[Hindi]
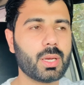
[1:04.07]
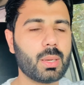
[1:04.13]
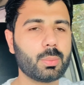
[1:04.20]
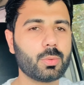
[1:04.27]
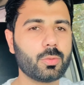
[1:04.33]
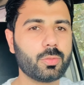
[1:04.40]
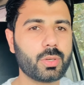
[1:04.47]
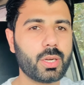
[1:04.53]

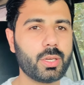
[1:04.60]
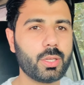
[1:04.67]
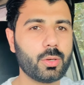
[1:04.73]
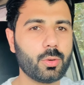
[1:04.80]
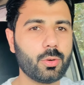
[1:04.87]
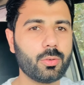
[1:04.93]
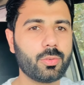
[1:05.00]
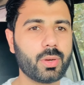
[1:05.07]
आपको फ्राइडे
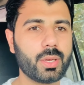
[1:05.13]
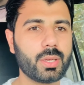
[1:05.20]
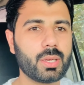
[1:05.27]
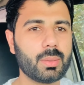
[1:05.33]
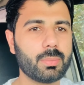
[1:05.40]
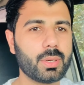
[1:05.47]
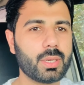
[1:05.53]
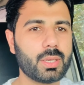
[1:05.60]
ऑफ
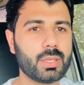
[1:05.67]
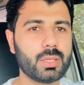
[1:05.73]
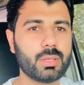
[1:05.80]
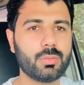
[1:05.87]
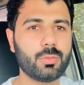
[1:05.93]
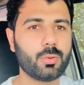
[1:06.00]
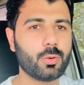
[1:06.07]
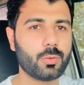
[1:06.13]
आएगा मगर
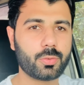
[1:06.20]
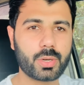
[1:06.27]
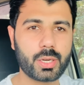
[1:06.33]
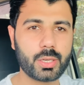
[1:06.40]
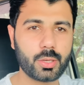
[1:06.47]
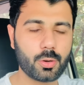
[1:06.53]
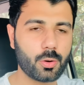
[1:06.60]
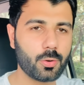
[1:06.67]
वो
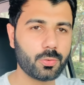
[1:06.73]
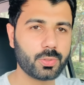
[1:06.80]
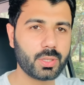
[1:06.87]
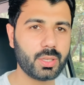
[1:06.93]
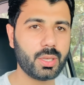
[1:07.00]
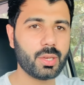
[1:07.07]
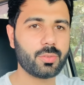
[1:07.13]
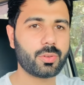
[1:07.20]
फ्राइडे ऑफ
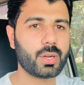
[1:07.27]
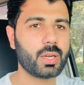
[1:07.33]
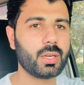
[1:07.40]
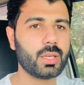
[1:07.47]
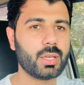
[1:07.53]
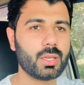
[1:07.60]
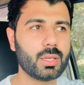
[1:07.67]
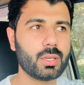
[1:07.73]
नहीं है
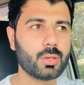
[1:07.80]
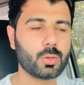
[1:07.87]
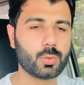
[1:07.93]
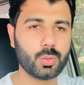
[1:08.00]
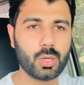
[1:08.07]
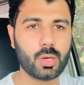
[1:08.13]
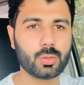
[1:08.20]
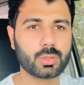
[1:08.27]
फ्राइडे
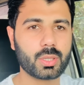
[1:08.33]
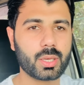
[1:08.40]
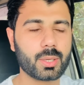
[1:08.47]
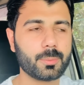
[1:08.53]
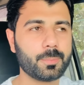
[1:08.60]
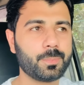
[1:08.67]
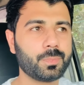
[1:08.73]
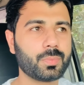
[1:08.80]
खुला होता
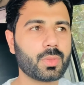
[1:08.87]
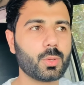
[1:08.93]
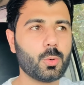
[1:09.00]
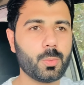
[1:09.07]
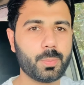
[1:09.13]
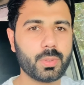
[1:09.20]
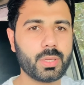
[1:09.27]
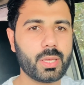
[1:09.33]
है
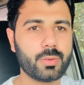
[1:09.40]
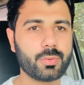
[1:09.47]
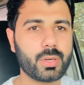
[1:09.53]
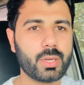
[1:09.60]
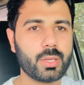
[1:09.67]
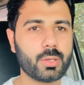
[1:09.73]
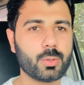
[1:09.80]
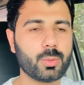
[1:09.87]
ओपन है
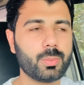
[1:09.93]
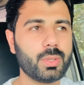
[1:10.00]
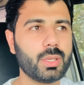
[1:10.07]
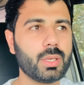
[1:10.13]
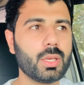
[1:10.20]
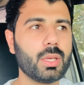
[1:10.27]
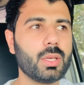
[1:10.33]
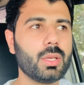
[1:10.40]
फ्राइडे को भी
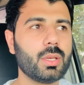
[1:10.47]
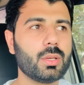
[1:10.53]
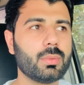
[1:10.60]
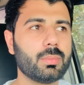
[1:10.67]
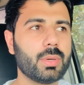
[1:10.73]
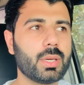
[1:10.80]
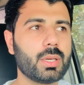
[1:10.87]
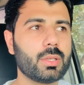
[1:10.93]

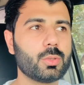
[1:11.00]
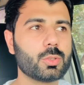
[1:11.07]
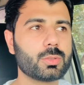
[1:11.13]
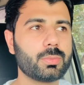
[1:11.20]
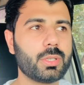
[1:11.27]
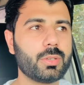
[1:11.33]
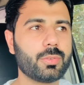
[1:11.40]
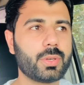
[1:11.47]
मगर
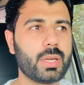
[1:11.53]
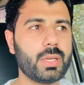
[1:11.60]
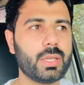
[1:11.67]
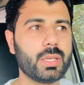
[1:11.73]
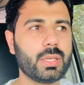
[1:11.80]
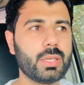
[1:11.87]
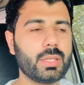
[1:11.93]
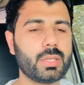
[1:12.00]
उसमें
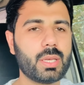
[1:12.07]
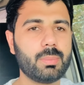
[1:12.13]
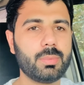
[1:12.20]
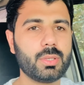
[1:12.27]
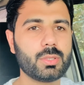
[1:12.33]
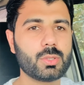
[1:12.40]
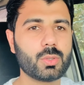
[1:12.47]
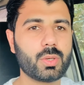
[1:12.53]
फ्राइडे की
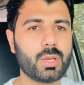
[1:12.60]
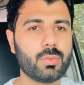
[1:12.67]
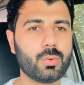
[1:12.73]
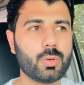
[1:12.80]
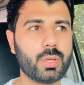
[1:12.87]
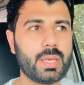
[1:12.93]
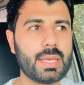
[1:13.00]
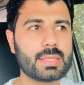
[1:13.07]
टाइमिंग जो है
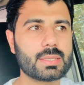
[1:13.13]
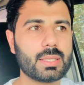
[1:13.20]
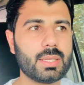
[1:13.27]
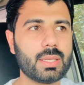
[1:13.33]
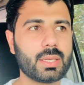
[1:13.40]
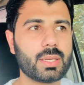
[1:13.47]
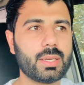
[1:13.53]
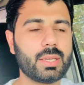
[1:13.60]
वो एक से
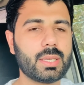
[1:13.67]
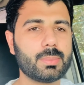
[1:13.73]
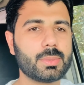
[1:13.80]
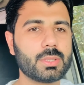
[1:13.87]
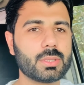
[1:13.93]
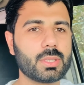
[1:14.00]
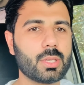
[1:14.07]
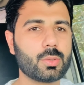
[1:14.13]
लेकर ढाई
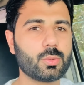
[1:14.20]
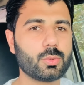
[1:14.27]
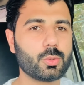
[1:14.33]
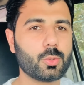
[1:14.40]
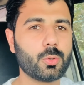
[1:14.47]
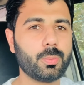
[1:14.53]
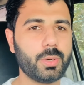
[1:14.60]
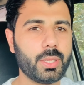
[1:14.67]
बजे तक
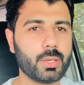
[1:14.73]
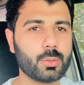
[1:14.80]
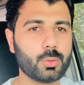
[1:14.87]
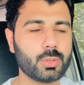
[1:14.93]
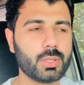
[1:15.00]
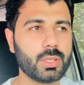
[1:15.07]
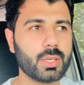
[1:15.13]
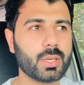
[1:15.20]
उनको ब्रेक
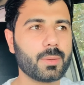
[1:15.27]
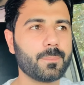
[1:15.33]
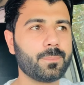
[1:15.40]
होती है